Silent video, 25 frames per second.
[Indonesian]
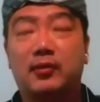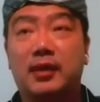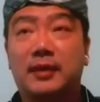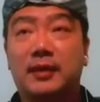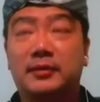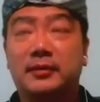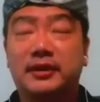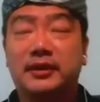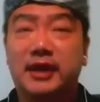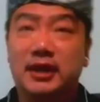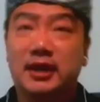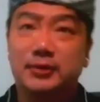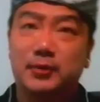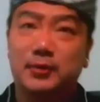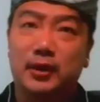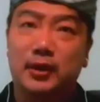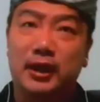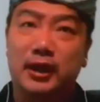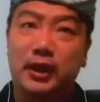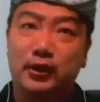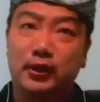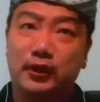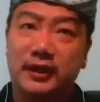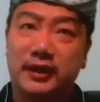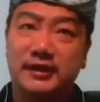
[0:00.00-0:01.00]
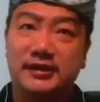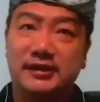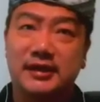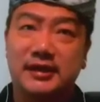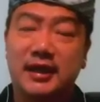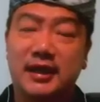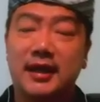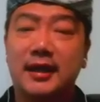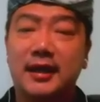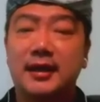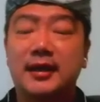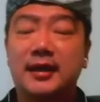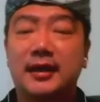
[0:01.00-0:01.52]
uh, diaspora
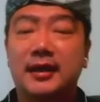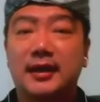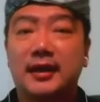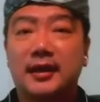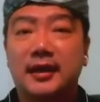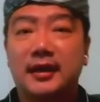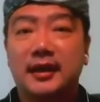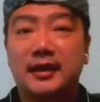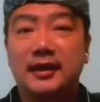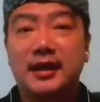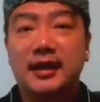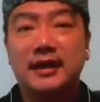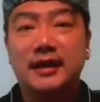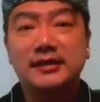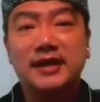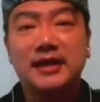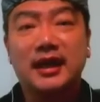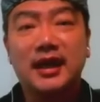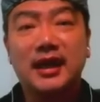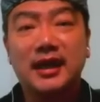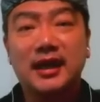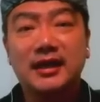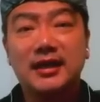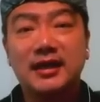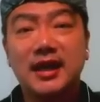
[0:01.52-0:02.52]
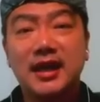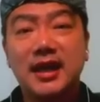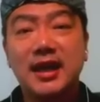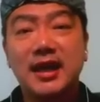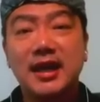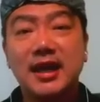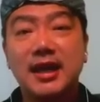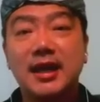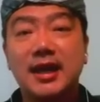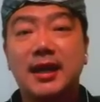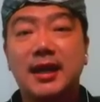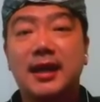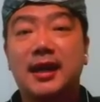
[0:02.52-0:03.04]
Indonesia yang
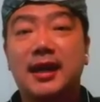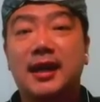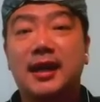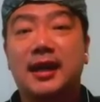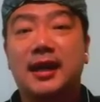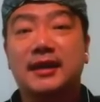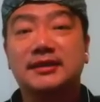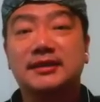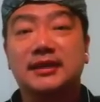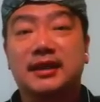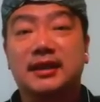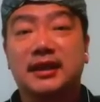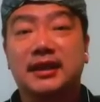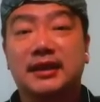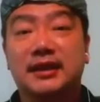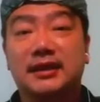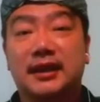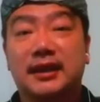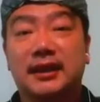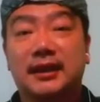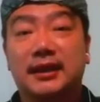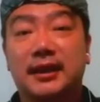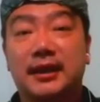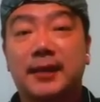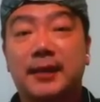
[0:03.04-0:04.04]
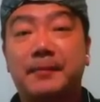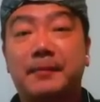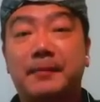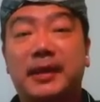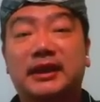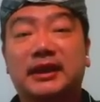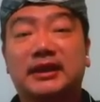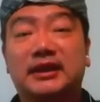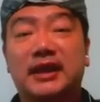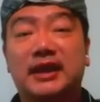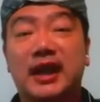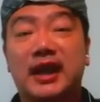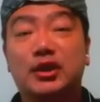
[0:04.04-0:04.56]
jaraknya uh, sekitar
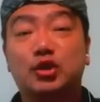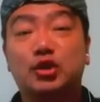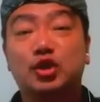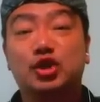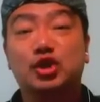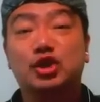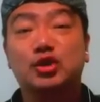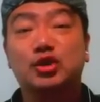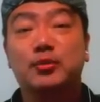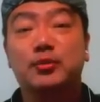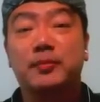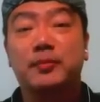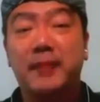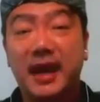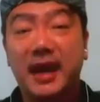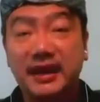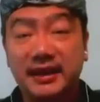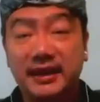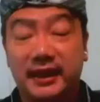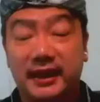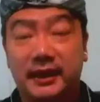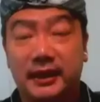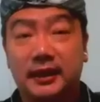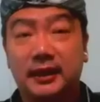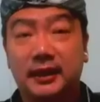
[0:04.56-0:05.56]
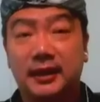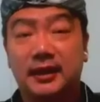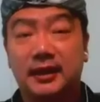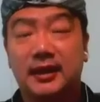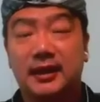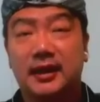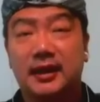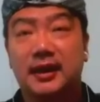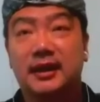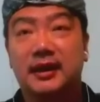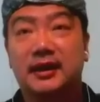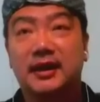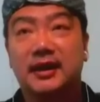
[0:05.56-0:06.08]
400
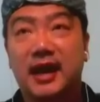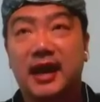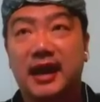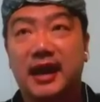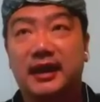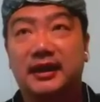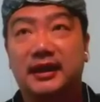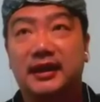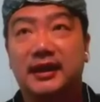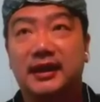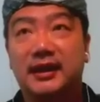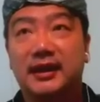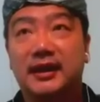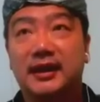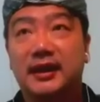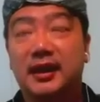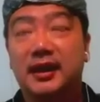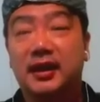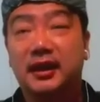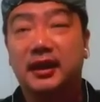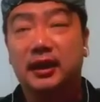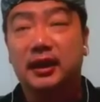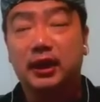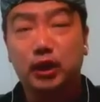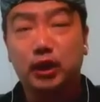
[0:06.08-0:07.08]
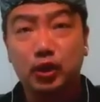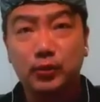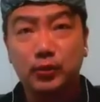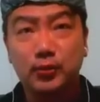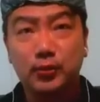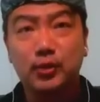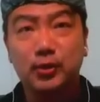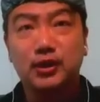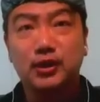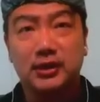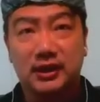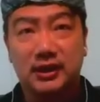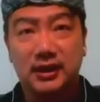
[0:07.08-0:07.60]
meter dari
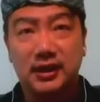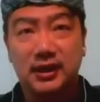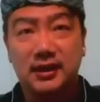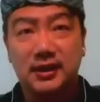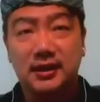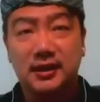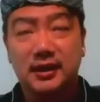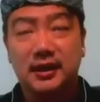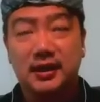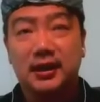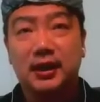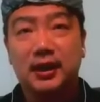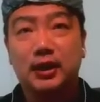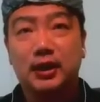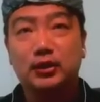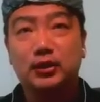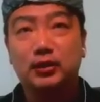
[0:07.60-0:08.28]
gedung putih